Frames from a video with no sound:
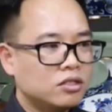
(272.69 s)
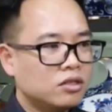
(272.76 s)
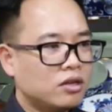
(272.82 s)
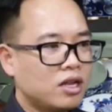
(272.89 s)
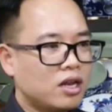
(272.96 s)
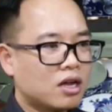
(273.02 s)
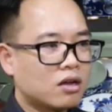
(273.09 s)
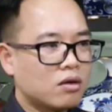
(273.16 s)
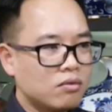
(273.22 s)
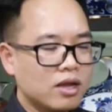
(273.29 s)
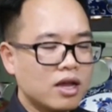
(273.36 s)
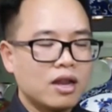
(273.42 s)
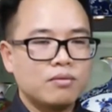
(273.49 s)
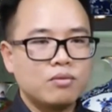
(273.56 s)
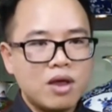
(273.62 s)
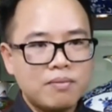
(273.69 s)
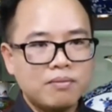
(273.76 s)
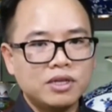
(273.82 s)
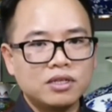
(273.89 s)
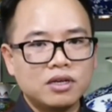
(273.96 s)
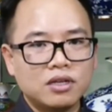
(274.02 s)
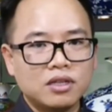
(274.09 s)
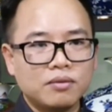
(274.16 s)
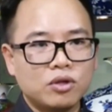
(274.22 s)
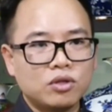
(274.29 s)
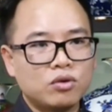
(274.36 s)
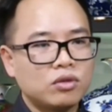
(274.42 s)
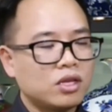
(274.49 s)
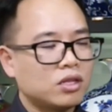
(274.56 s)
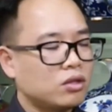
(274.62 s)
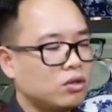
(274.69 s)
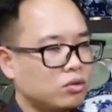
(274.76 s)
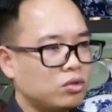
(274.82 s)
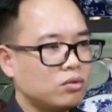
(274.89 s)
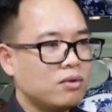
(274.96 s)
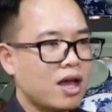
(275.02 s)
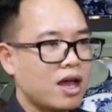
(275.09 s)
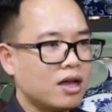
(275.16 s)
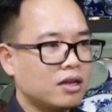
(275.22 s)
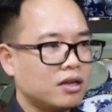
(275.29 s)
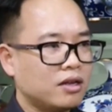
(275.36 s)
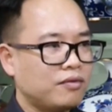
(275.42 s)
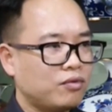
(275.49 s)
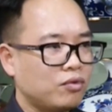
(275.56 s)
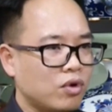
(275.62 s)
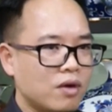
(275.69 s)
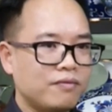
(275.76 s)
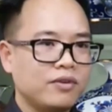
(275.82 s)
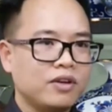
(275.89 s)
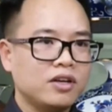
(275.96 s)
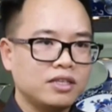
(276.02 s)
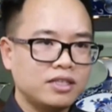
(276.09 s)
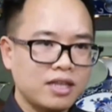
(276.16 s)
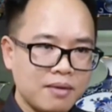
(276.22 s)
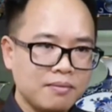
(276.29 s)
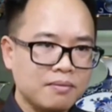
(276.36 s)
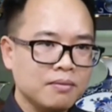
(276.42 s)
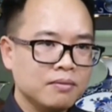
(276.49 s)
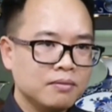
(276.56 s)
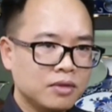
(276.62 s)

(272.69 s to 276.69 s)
cho nên là công nghệ làm web bây giờ thì bọn tôi có thể tự chung lại để phù hợp với người xem